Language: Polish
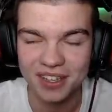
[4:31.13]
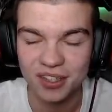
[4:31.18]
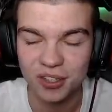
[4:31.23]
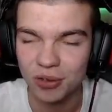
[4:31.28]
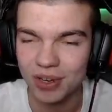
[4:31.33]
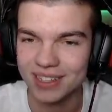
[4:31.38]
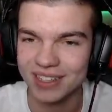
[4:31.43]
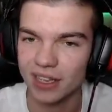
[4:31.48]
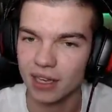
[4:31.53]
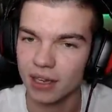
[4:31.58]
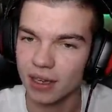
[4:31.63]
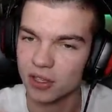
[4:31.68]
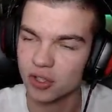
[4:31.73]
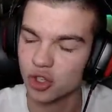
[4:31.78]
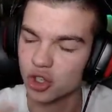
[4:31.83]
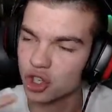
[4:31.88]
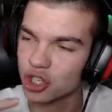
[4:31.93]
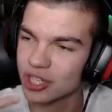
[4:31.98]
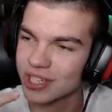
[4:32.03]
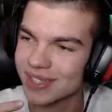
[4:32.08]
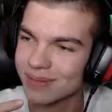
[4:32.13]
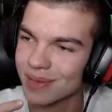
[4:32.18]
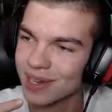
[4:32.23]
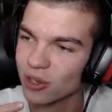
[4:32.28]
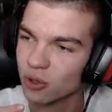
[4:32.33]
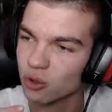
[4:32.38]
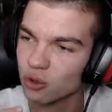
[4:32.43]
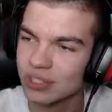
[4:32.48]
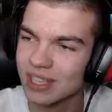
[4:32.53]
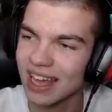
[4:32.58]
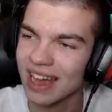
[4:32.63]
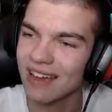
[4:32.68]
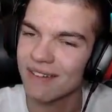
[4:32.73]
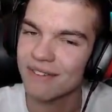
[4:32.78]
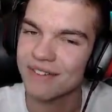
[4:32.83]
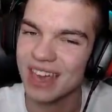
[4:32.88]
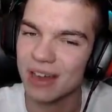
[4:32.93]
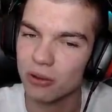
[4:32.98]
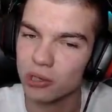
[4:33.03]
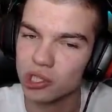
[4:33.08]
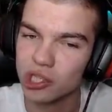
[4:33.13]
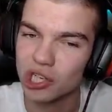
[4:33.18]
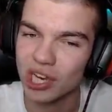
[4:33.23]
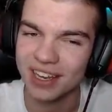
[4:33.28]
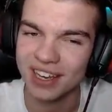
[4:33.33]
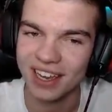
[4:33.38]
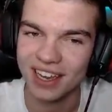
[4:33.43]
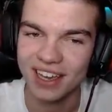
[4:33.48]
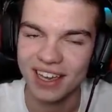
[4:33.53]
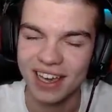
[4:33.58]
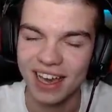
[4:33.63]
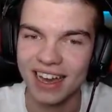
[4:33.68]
Dokładnie, jak słyszycie z moich ust, więzienie.